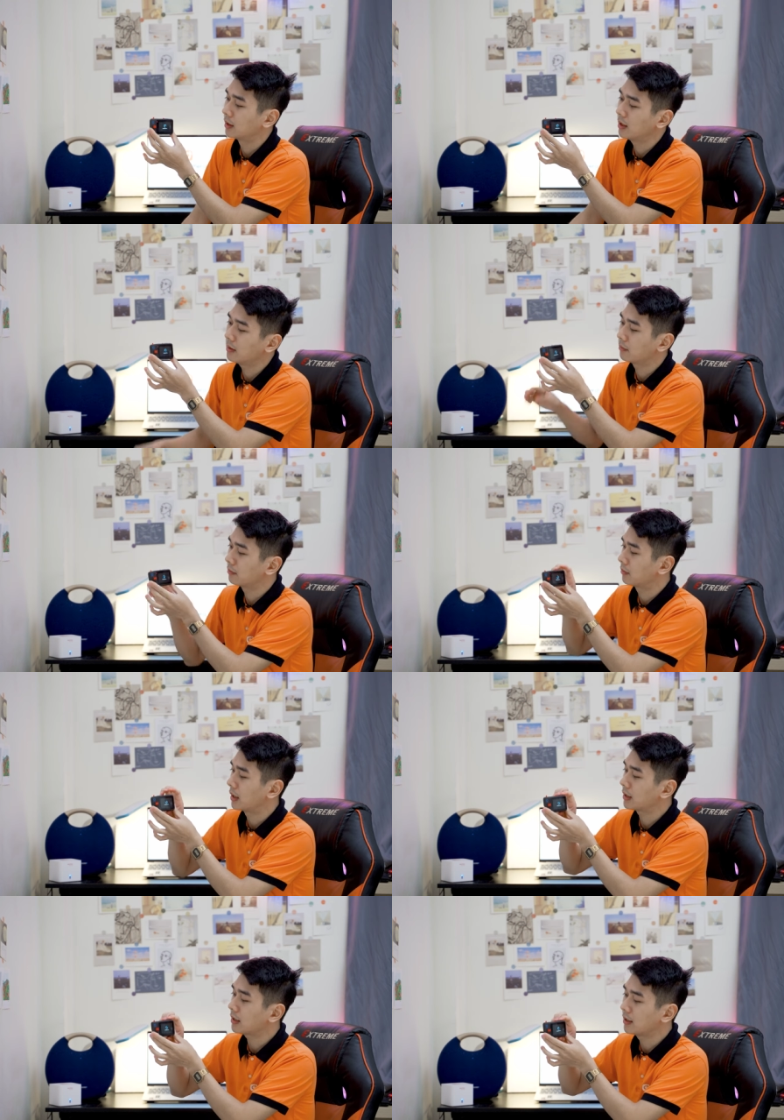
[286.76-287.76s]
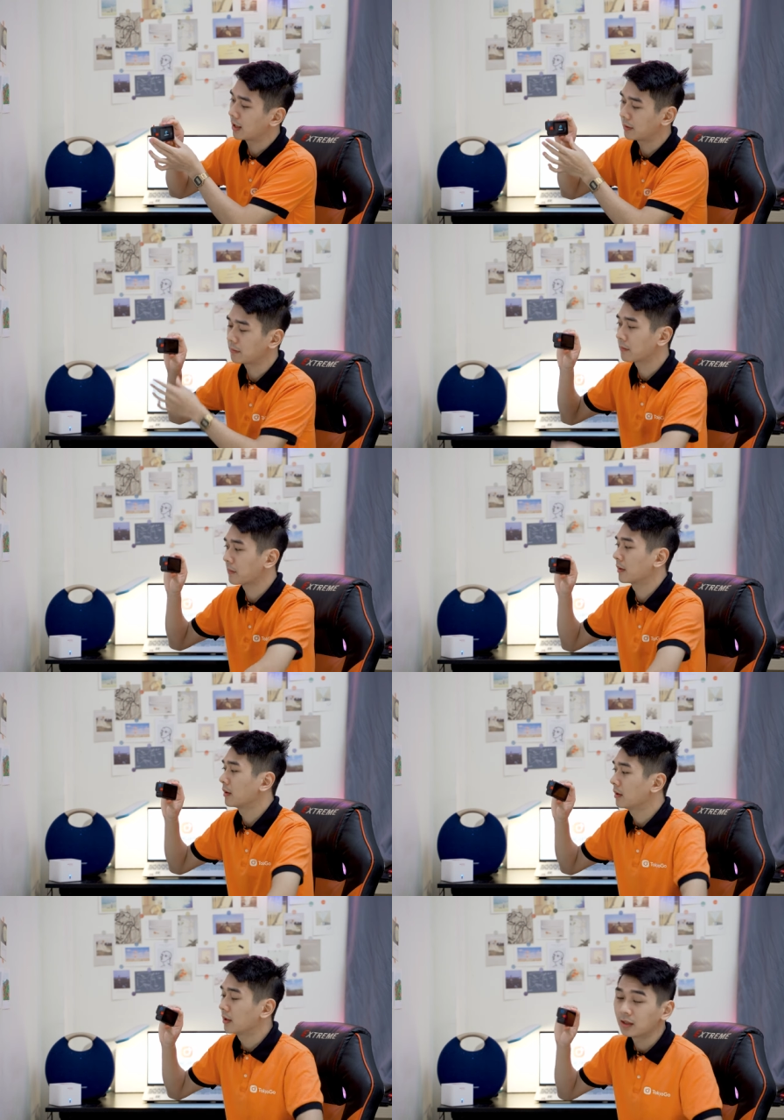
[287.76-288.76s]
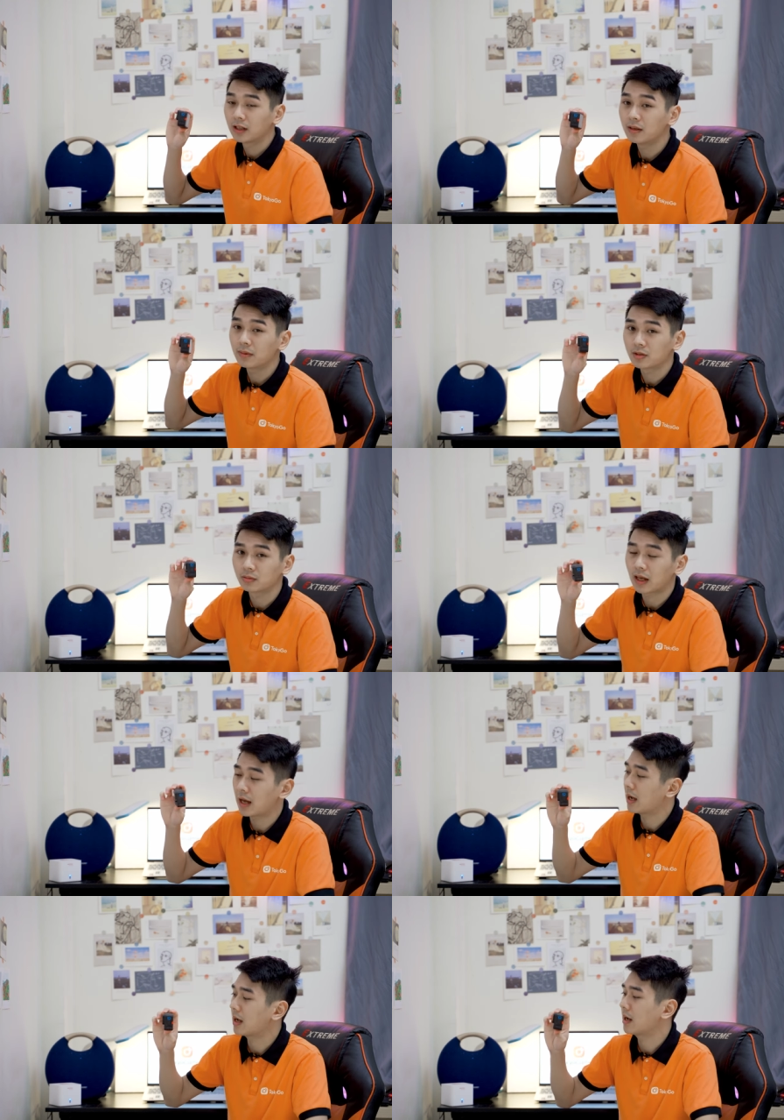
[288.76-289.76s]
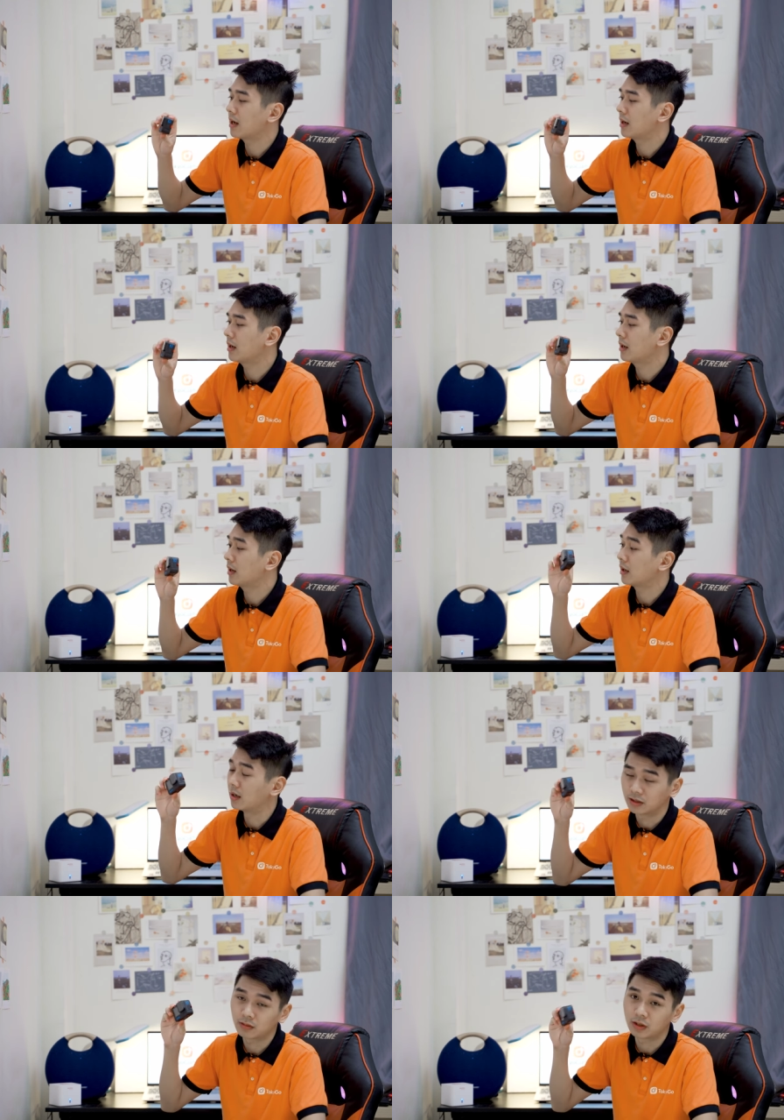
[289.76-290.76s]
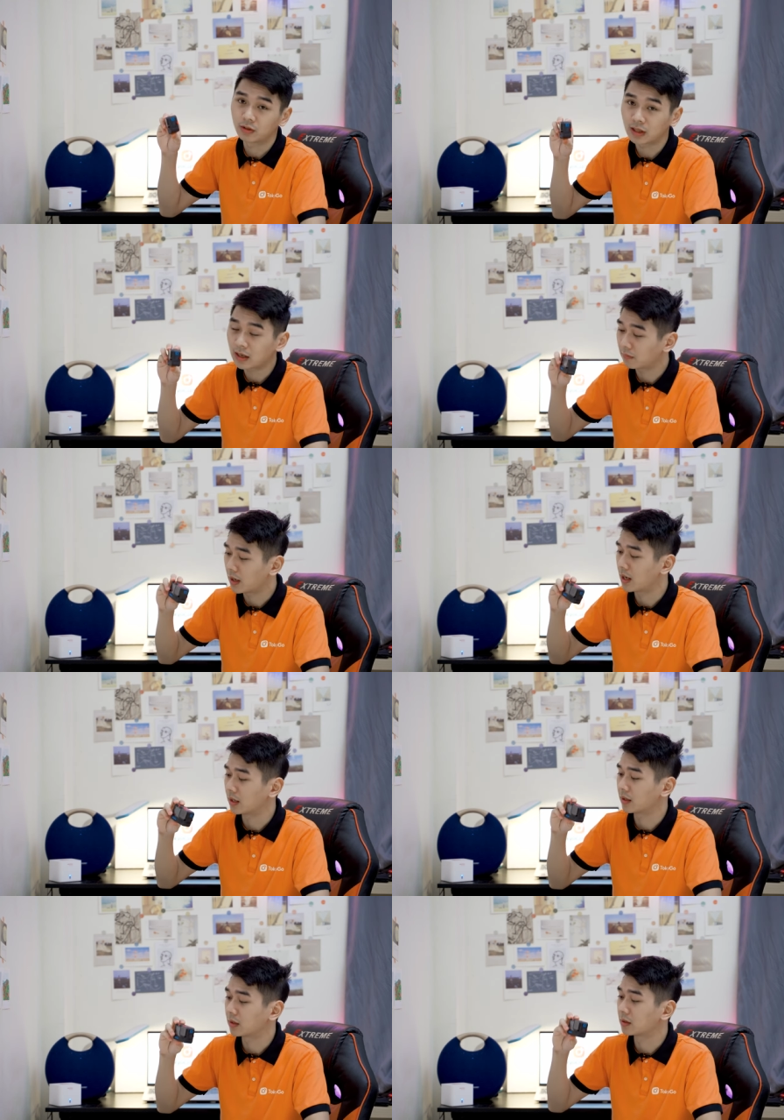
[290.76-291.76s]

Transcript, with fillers: Đấy, máy tắt đi này. Khi mà chúng ta ở trong chế độ tắt và